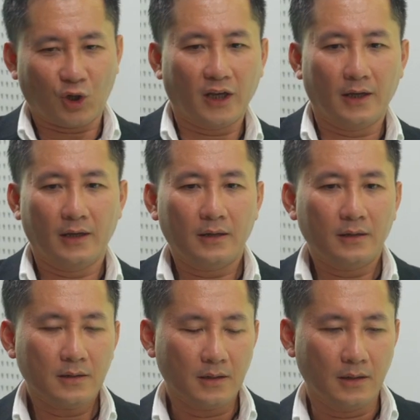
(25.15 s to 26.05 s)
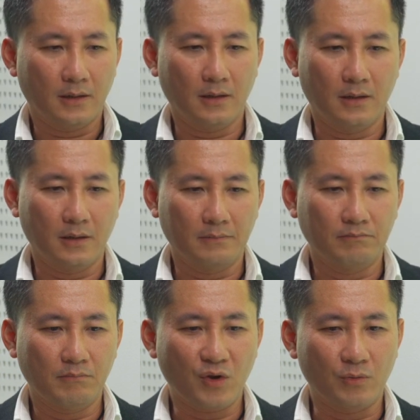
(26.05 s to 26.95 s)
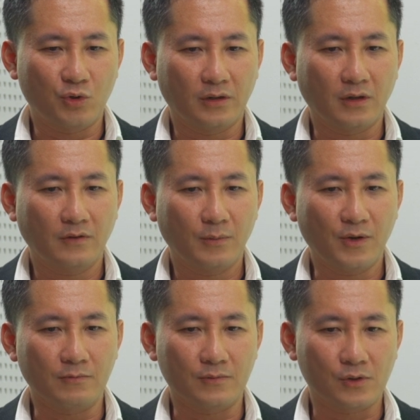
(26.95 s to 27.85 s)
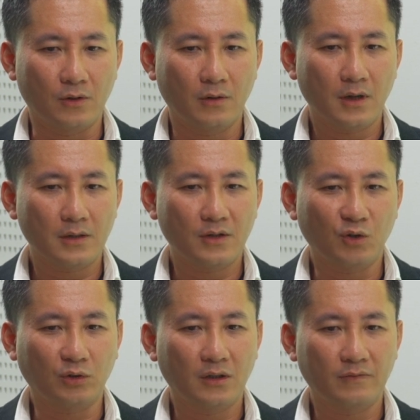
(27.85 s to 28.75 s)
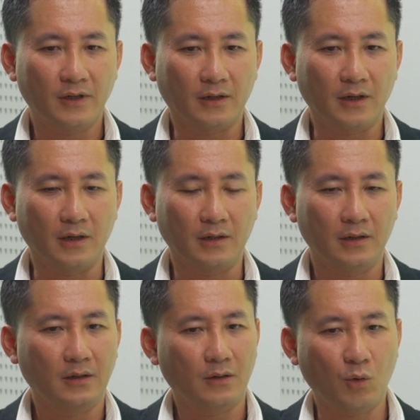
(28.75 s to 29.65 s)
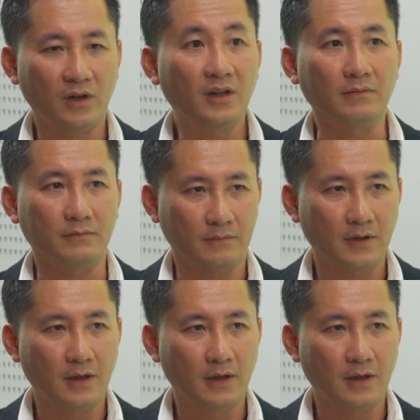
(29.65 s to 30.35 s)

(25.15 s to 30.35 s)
Có lẽ À, bảo hiểm truyền thống và bảo hiểm số khác nhau đầu tiên về cái quan điểm